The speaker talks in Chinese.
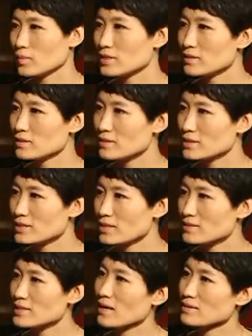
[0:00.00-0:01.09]
我们
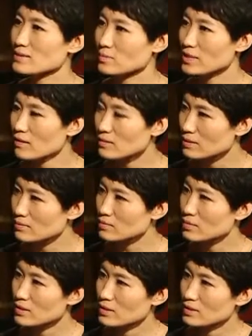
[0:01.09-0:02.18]
现在怎么样
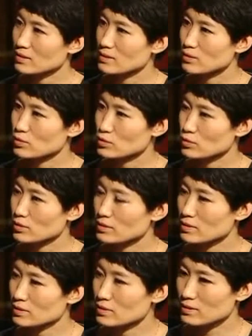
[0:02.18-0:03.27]
能，呃，
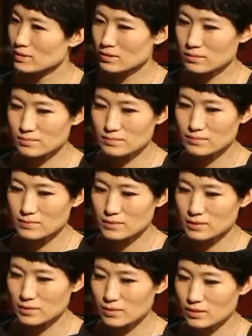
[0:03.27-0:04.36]
说
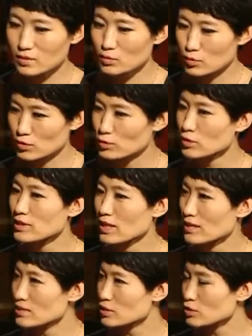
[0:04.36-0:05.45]
更准确
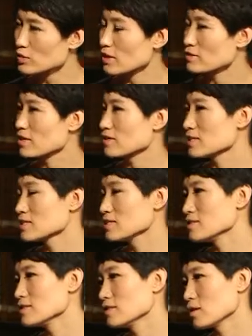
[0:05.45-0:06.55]
的来接受到这样的
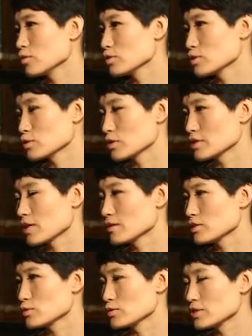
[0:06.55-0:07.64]
信息呢？或者说这
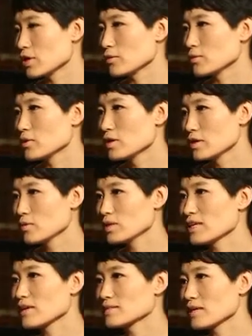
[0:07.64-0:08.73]
样的一种教育？因
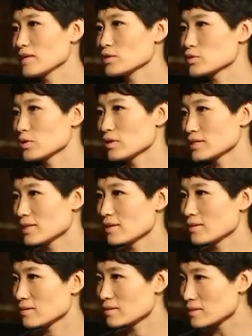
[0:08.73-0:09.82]
为您刚才也说了，
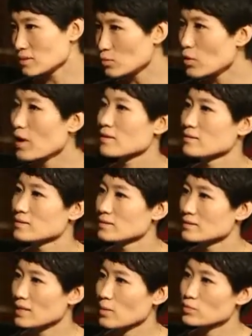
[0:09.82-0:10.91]
现在的寺院，
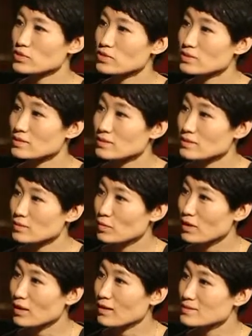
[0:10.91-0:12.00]
对，是。
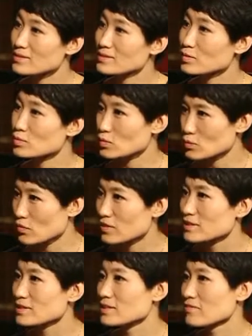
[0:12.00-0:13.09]
原来真正做学
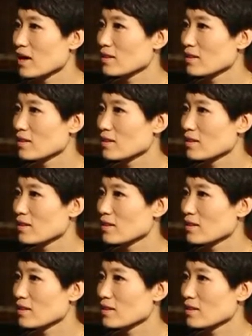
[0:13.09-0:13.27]
问啊，